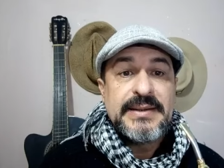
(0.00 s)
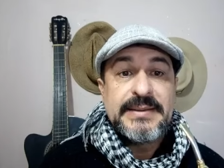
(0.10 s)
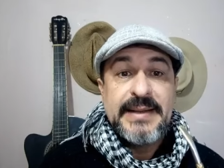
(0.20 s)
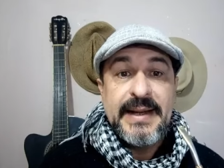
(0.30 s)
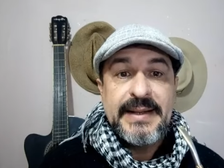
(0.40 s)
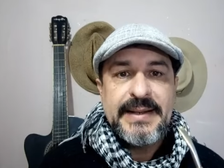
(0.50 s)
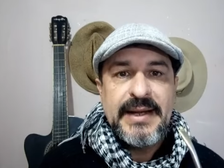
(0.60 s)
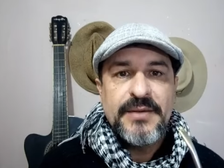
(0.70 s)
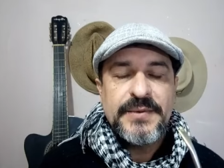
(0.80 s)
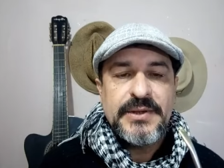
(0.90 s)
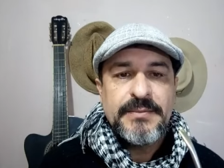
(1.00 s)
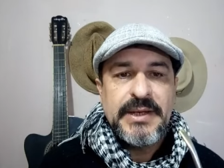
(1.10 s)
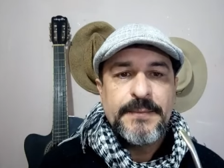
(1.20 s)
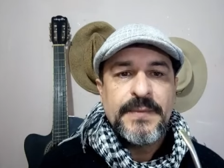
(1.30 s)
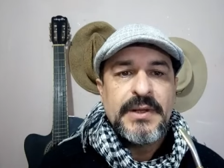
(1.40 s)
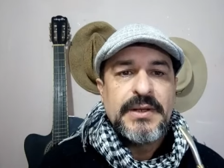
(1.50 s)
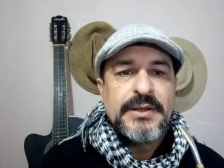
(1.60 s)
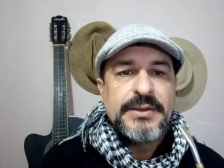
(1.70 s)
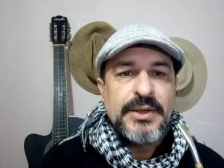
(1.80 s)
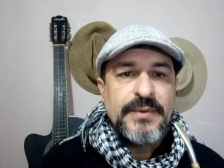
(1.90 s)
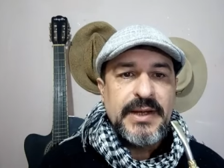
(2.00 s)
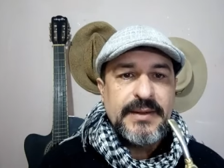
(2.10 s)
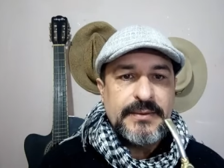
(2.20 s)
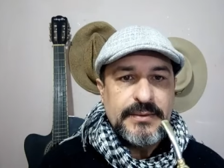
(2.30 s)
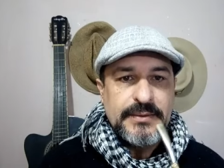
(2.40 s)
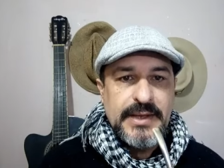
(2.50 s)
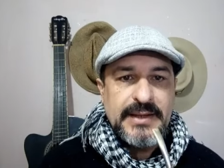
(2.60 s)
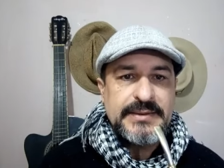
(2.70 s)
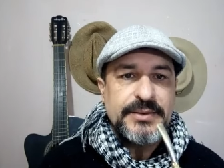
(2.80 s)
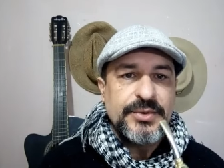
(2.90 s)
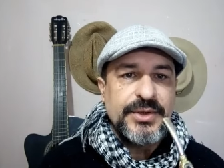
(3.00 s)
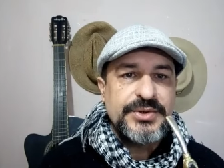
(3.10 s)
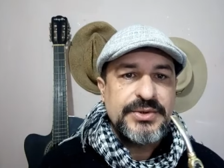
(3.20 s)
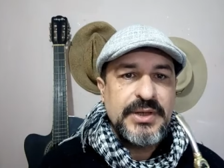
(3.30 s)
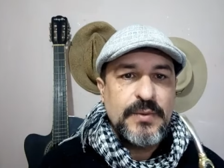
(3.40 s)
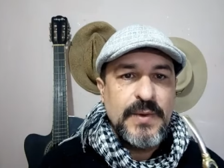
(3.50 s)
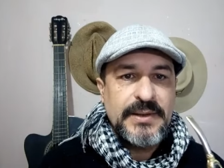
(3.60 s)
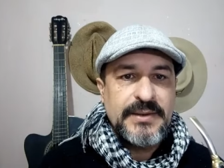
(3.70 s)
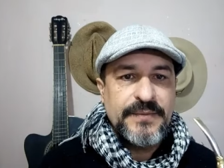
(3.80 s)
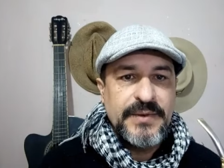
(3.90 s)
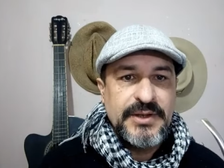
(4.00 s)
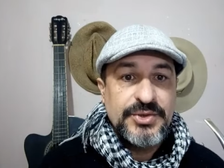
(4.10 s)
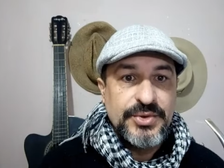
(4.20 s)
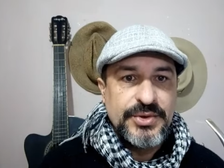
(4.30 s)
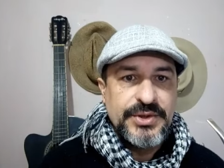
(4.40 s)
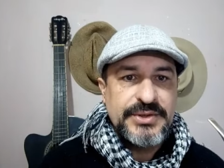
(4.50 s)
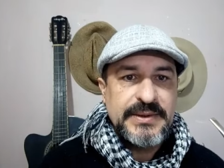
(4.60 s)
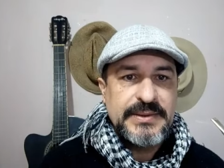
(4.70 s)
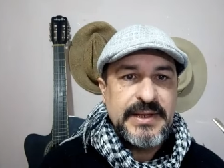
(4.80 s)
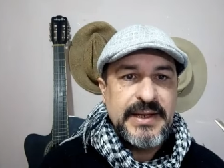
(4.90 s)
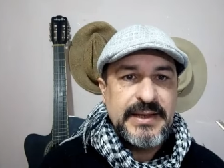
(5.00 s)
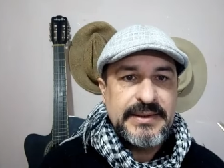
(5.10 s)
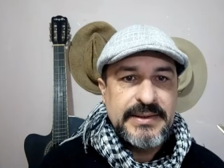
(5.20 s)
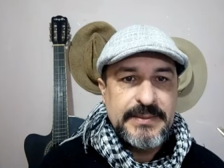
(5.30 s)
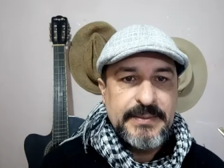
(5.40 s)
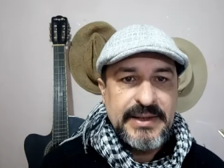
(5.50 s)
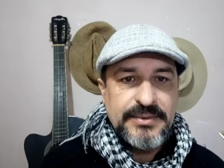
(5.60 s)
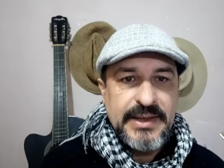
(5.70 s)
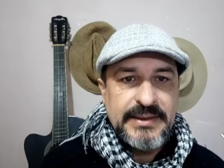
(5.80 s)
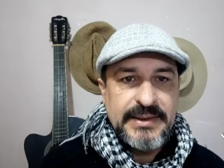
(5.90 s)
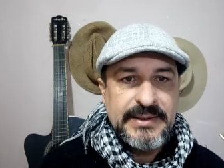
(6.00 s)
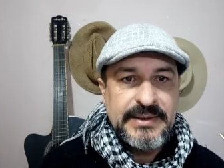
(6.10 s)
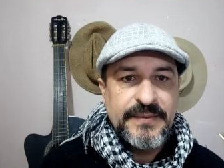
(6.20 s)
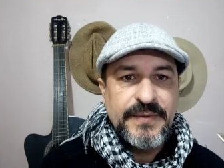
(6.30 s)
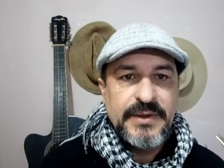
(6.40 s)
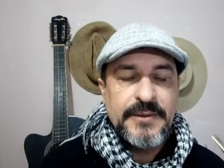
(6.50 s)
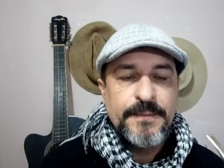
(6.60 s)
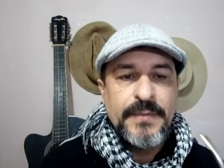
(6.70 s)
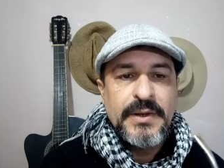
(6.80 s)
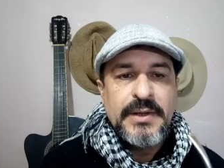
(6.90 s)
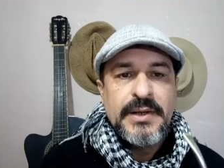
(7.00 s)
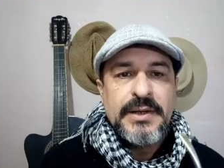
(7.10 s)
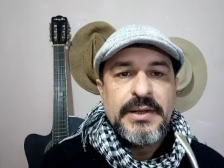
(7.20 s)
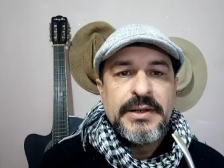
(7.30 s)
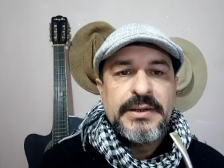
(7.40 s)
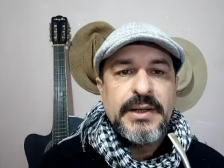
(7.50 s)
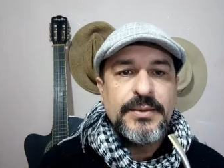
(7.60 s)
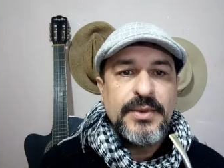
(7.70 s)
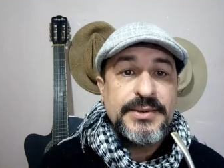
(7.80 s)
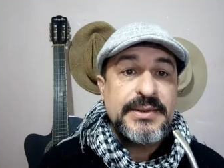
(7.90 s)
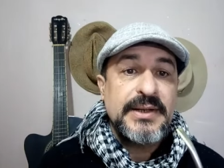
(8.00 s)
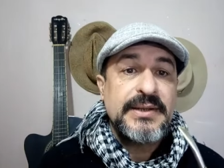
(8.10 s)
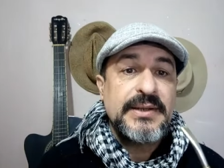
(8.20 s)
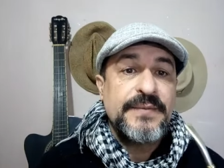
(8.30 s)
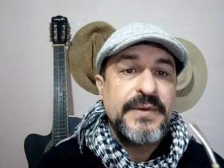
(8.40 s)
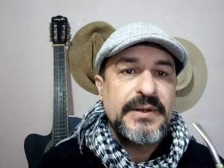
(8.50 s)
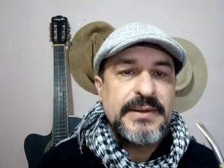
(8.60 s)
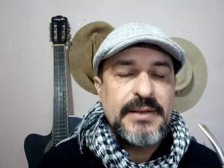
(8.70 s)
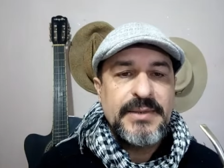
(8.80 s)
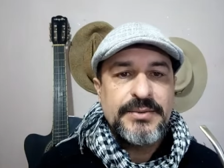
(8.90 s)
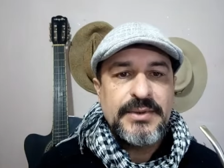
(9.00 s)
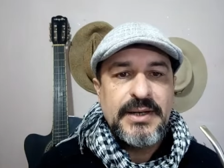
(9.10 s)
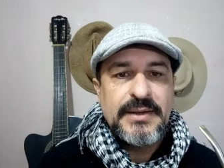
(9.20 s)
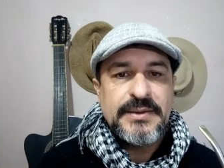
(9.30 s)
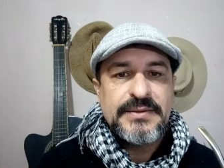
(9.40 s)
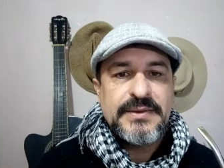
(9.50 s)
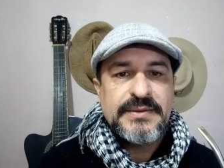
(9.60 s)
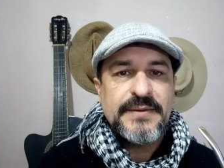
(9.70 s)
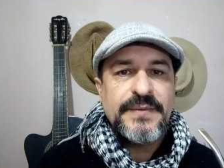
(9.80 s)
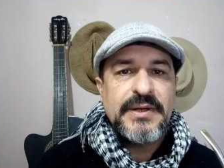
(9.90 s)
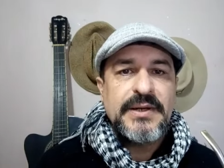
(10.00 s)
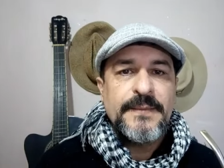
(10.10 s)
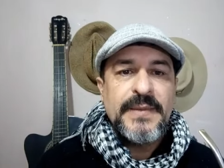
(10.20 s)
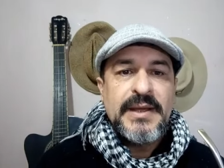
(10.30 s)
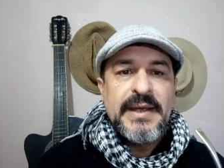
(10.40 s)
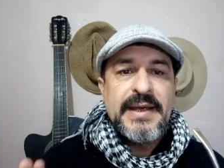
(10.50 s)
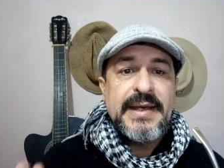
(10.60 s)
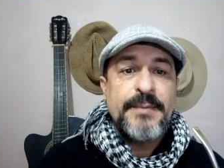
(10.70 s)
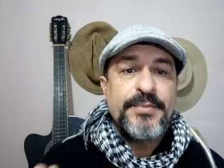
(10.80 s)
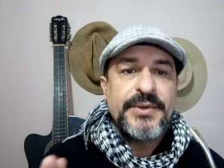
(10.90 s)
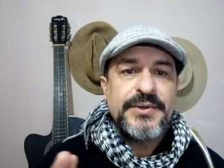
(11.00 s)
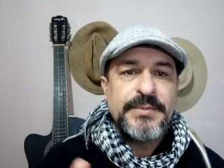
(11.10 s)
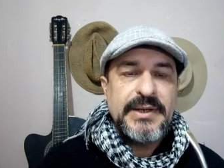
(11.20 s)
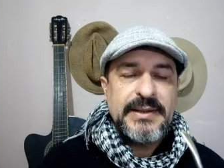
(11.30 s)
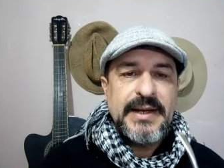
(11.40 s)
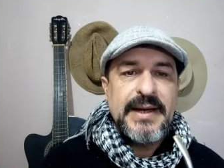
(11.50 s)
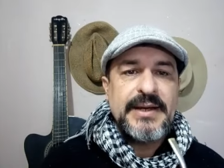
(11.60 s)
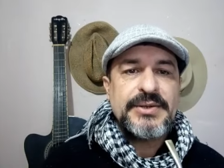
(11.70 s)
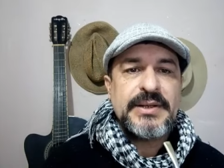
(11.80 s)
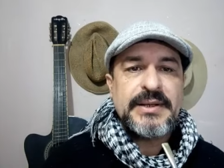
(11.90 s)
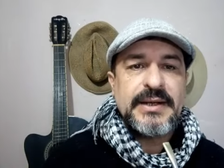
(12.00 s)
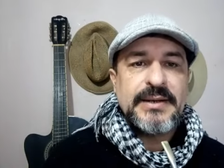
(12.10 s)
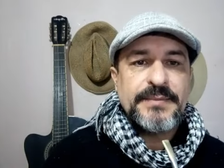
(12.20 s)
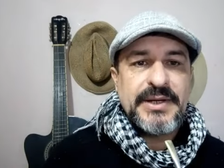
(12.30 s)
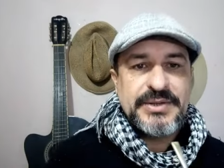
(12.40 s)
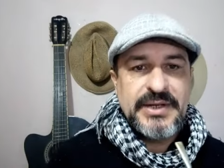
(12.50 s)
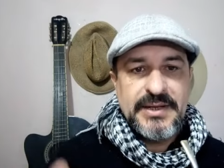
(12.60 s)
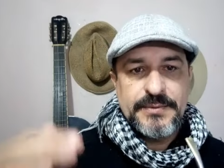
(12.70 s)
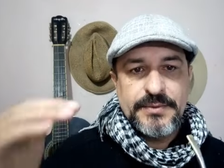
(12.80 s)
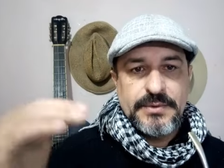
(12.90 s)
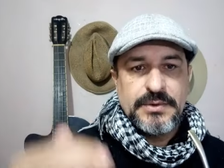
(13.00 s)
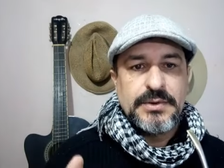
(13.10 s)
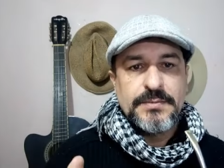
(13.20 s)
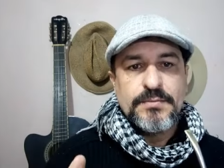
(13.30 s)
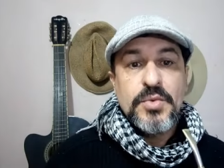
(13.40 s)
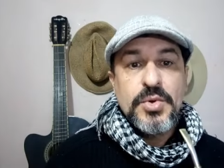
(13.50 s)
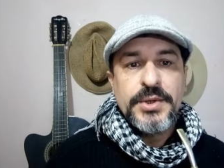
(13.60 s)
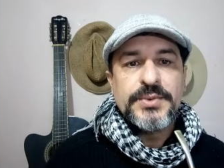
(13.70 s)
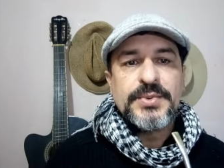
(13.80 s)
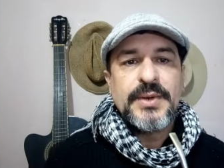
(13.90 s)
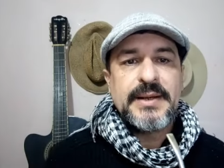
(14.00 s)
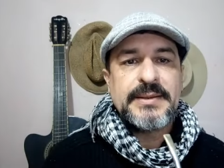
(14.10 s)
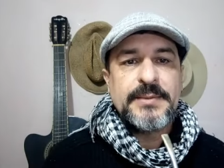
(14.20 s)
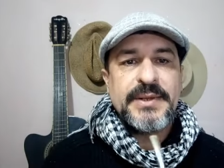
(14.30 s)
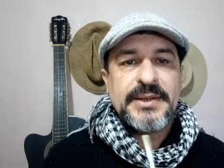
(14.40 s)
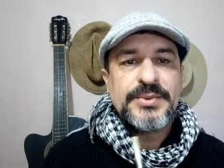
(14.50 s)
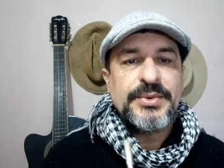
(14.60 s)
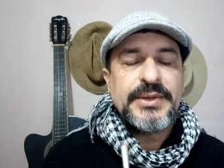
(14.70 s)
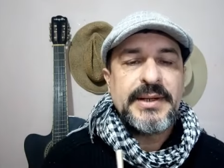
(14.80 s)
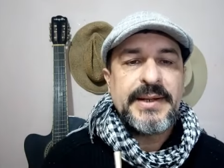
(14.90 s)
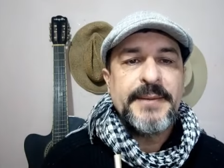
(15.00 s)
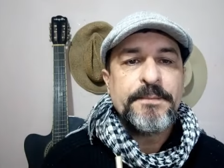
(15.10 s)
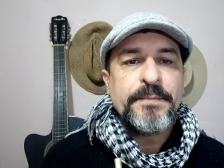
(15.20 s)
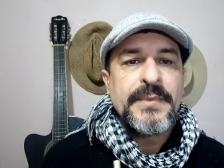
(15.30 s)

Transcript: da neve também. Então é nessa noite da quarta-feira de hoje até a quinta, madrugada da quinta-feira. E a noite da quinta-feira até a madrugada de sexta-feira é a possibilidade daquela baixar uh, muito a temperatura, né?